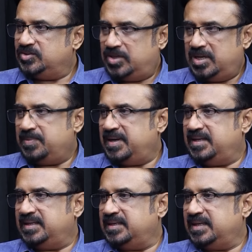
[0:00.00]

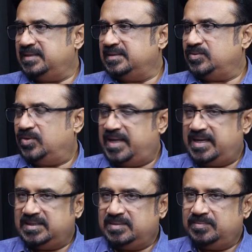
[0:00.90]
சொல்லப்பட்டிருக்கிறது
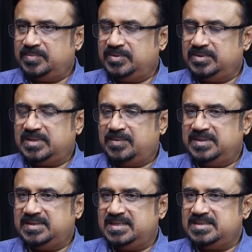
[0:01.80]
தொடர்ந்தும் பொது
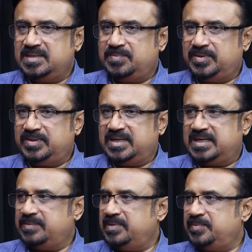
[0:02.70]
தமிழ் தேசிய பொது
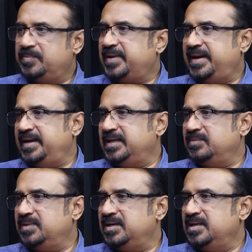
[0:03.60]
கட்டமைப்பு பயணிக்கும்